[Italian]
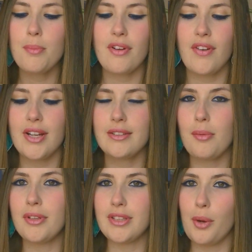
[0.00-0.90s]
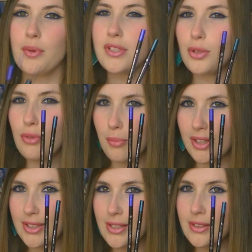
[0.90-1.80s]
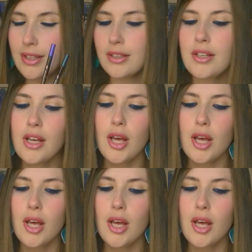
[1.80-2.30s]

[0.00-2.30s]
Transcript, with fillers: prevalentemente queste due matite